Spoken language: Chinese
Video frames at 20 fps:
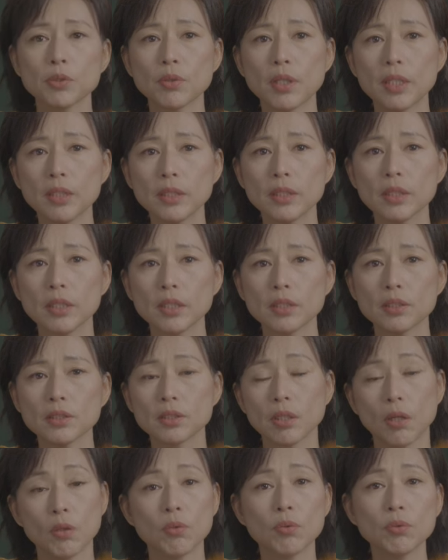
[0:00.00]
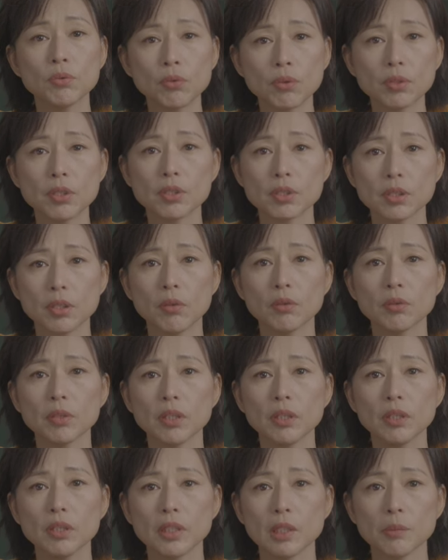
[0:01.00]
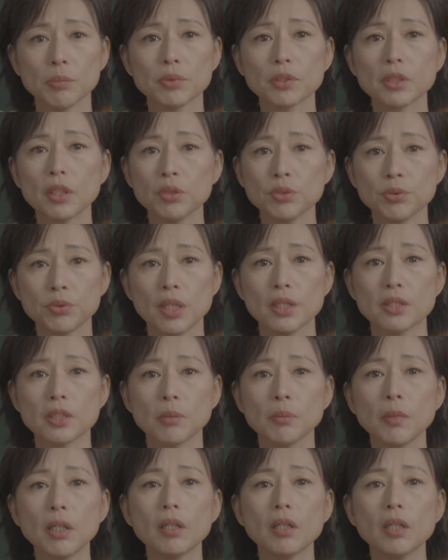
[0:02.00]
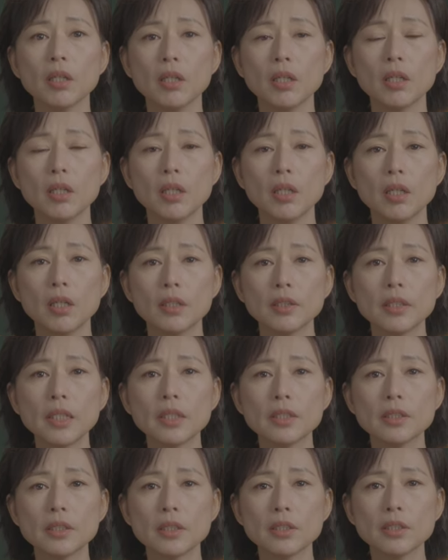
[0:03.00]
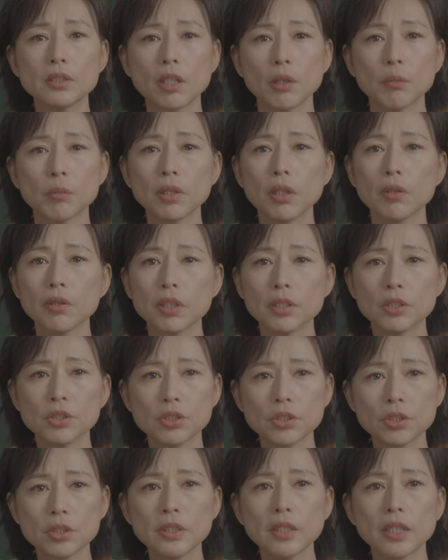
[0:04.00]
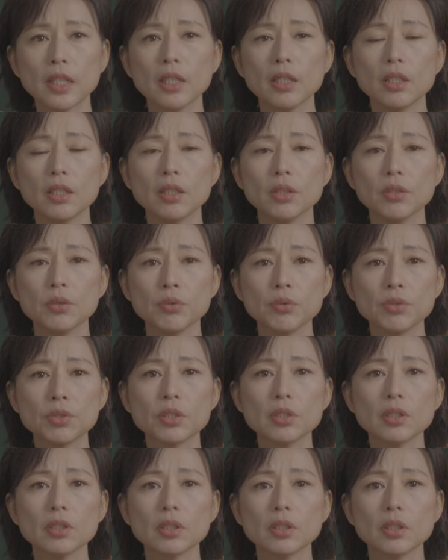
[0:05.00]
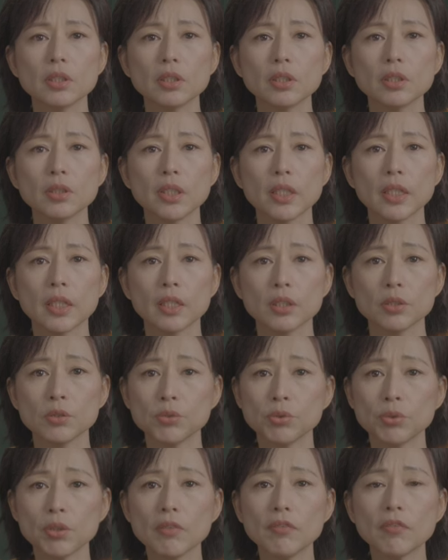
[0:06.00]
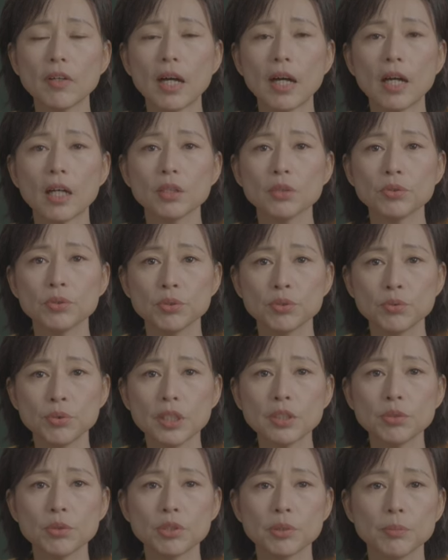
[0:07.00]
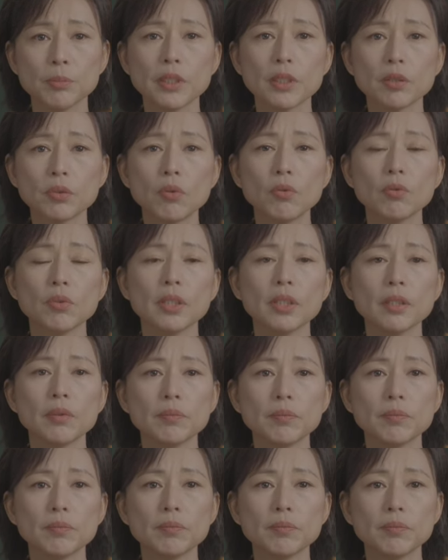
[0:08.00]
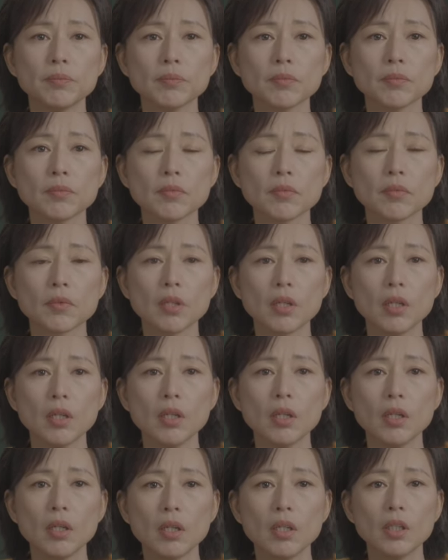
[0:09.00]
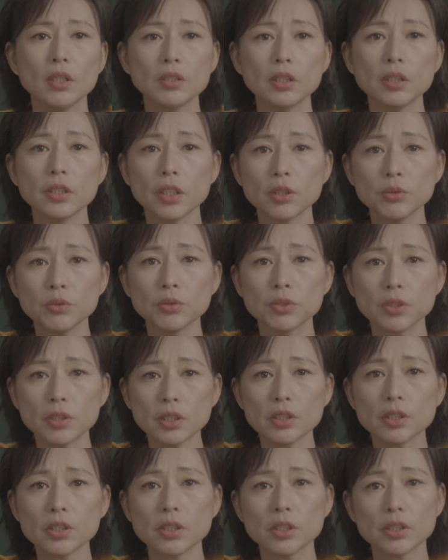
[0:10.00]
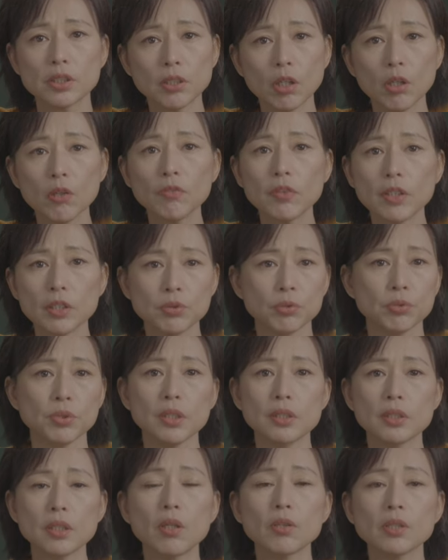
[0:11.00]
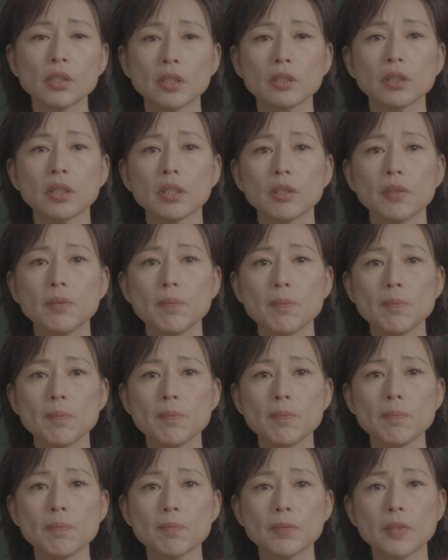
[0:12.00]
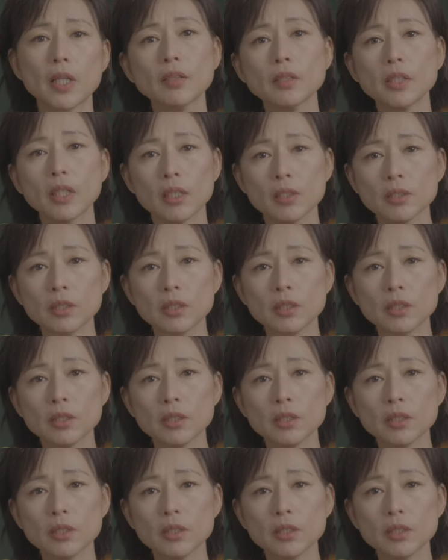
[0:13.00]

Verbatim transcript: 专业；找工作的时候呢，也不知道选什么，内心找不到一个支点，于是也缺乏去追求什么的动力。这也许正是消费主义造成的。当你很